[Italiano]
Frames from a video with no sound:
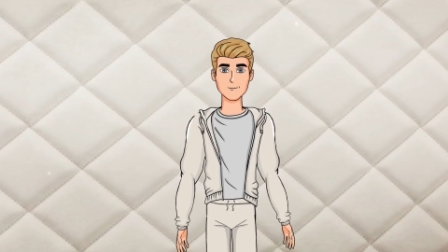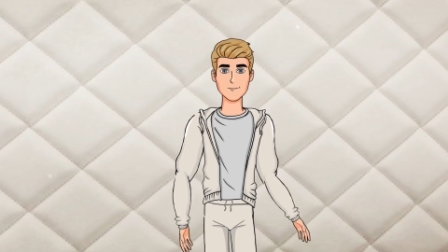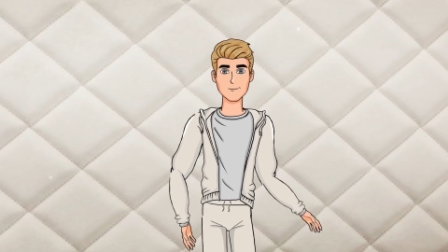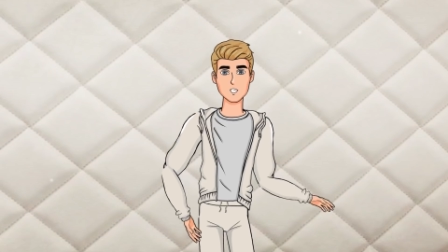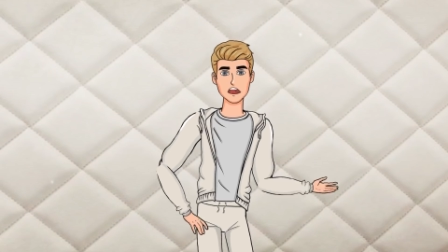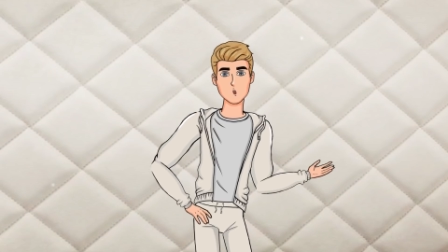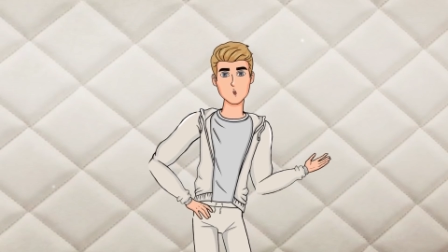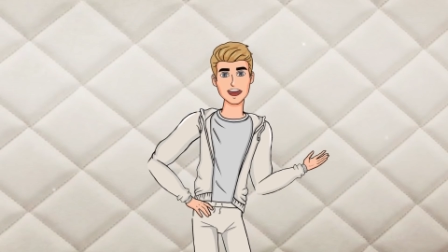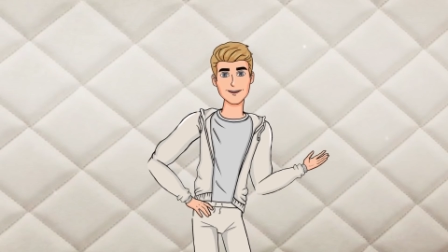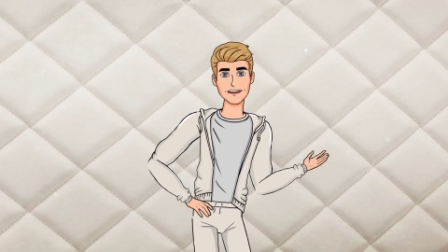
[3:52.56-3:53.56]
Avevo un
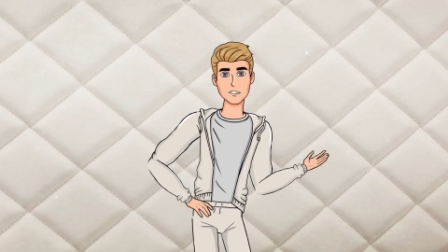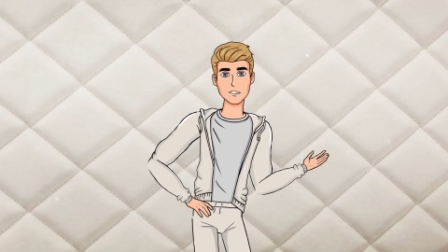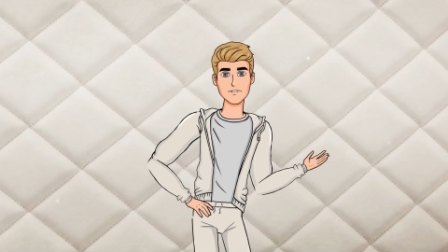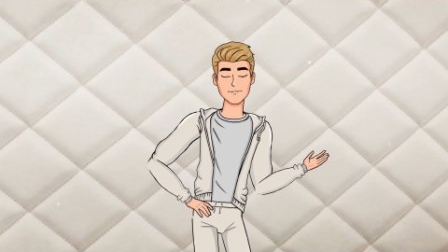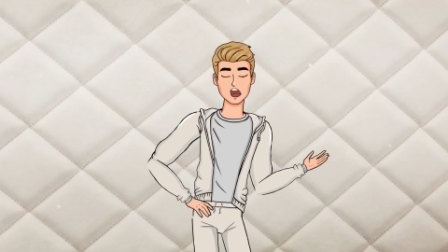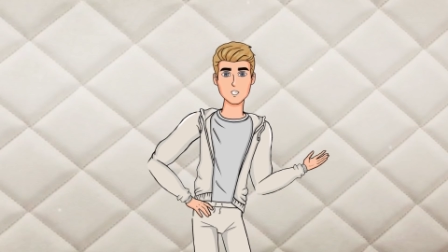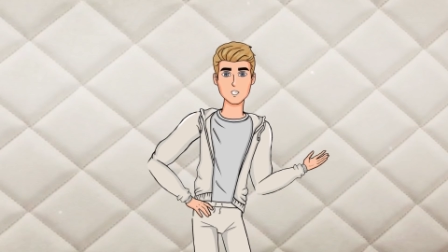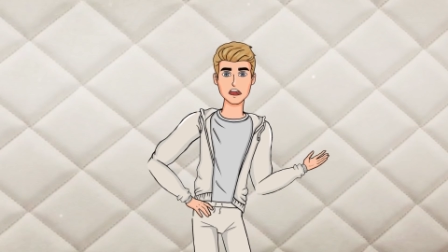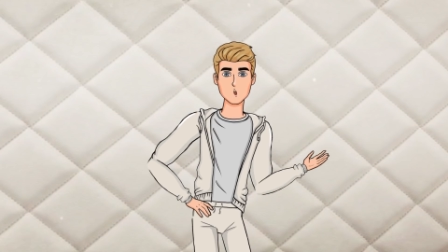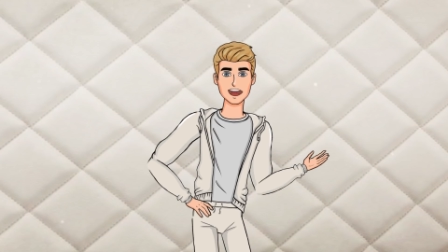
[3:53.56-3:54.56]
nascondiglio segreto e
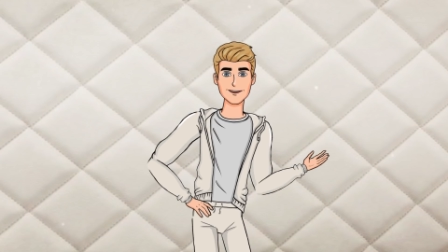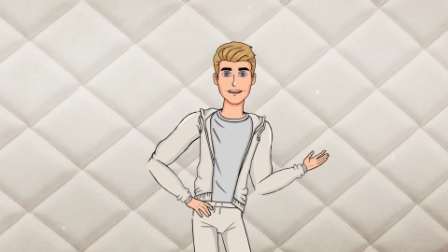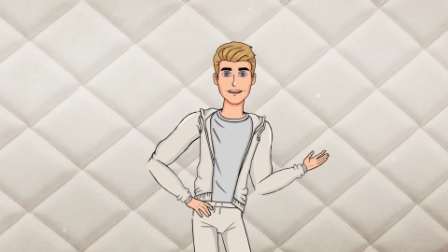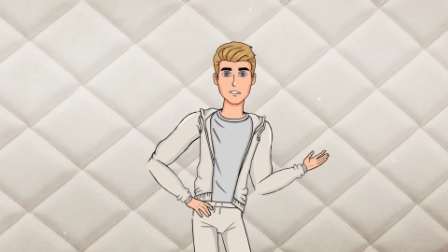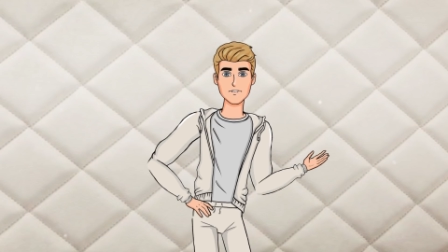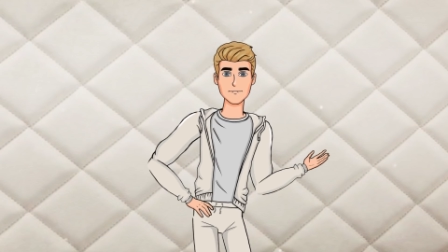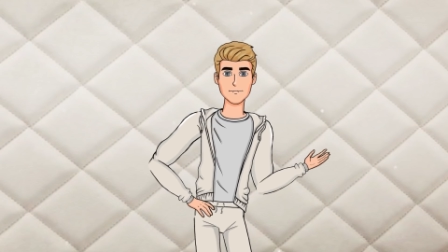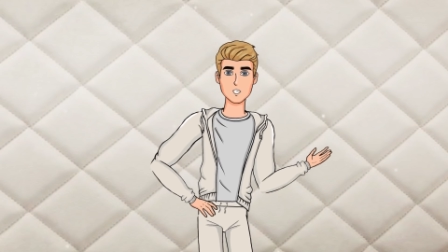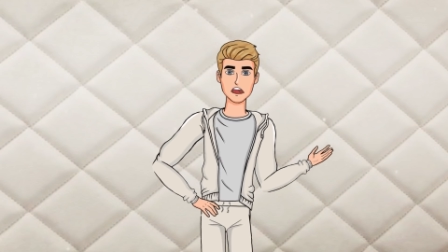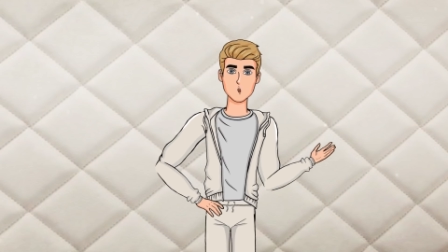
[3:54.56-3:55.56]
dovevo nascondere i miei
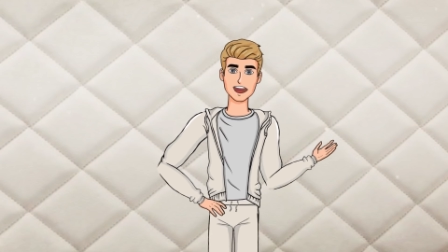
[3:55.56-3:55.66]
cari lì